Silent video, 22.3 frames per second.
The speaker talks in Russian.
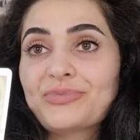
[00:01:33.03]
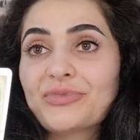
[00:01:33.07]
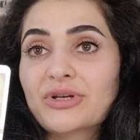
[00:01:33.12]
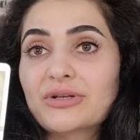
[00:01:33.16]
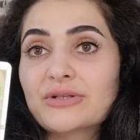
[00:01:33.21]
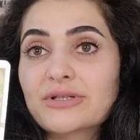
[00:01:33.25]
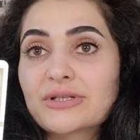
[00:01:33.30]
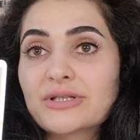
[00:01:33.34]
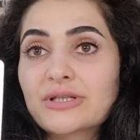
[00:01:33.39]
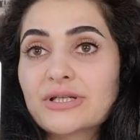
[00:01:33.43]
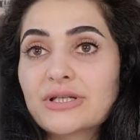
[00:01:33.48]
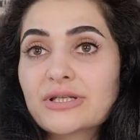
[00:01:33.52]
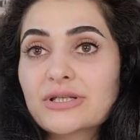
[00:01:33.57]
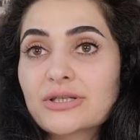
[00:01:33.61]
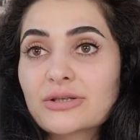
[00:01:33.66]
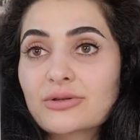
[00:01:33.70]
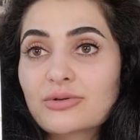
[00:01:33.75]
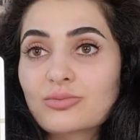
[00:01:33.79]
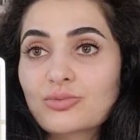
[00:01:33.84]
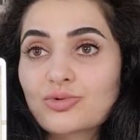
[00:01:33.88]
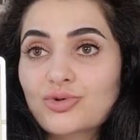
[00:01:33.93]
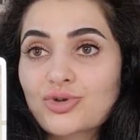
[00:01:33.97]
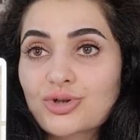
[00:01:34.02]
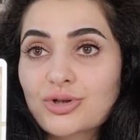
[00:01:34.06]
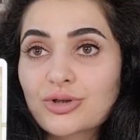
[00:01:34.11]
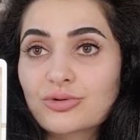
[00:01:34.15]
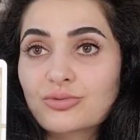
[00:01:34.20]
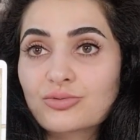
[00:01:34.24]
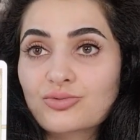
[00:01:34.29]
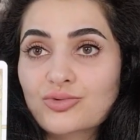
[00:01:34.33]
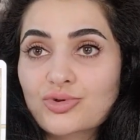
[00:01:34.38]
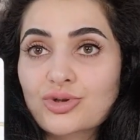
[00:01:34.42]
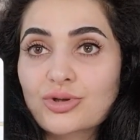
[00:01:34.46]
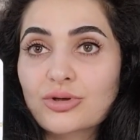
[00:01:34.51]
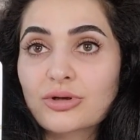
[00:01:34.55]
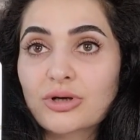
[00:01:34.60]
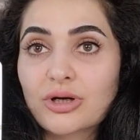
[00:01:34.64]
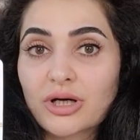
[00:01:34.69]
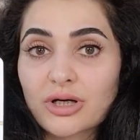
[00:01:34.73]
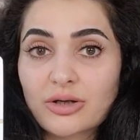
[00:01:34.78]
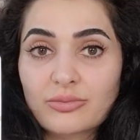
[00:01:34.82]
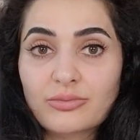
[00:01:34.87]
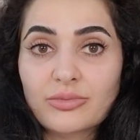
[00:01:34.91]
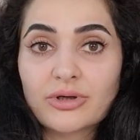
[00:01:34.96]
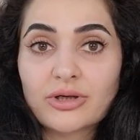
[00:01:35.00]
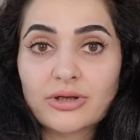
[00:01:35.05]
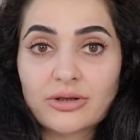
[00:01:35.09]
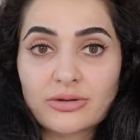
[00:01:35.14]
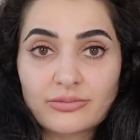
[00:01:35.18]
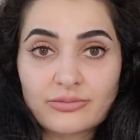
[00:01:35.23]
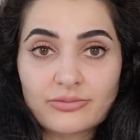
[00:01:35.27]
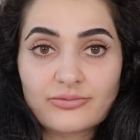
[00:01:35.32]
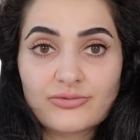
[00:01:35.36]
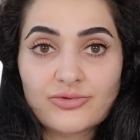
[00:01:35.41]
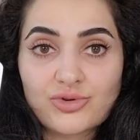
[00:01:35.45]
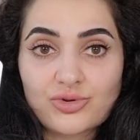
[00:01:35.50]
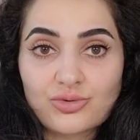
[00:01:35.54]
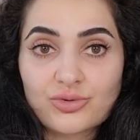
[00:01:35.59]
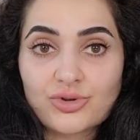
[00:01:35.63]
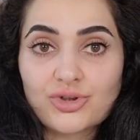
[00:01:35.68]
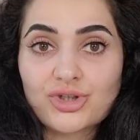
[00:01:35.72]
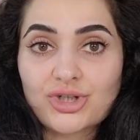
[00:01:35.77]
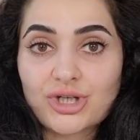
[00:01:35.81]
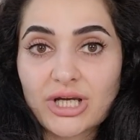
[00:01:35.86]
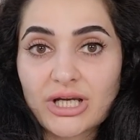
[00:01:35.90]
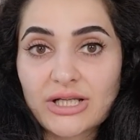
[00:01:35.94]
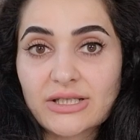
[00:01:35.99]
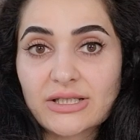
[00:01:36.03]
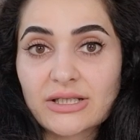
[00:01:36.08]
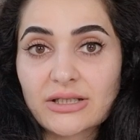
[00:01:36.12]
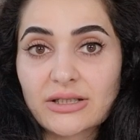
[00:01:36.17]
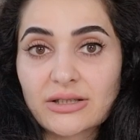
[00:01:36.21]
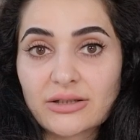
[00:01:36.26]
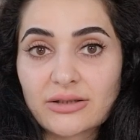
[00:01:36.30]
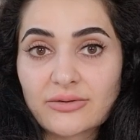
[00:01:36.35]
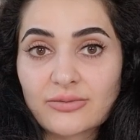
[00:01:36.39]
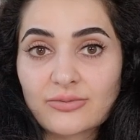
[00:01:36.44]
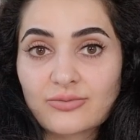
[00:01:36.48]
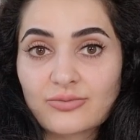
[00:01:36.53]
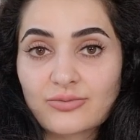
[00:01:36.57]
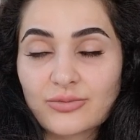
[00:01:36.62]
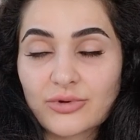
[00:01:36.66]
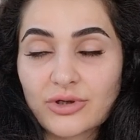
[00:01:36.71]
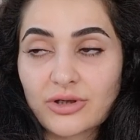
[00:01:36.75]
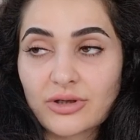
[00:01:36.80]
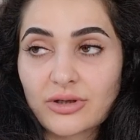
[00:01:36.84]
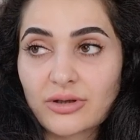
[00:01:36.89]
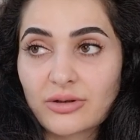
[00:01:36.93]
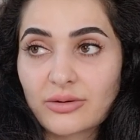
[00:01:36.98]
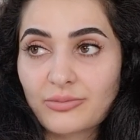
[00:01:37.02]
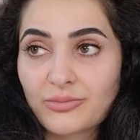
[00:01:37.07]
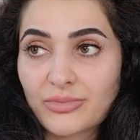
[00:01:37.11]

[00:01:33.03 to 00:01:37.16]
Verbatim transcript: А здесь немножко нужно как бы все тщательно а,